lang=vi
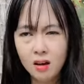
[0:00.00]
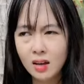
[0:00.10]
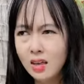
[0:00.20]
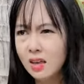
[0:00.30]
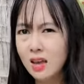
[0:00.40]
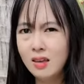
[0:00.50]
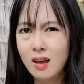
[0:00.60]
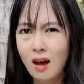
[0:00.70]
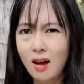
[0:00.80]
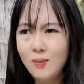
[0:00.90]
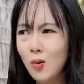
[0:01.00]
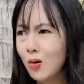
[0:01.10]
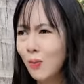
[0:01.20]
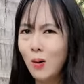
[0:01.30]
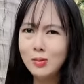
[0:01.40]
cái gì vậy trời mua
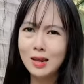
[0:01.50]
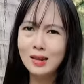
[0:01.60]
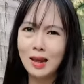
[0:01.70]
có 49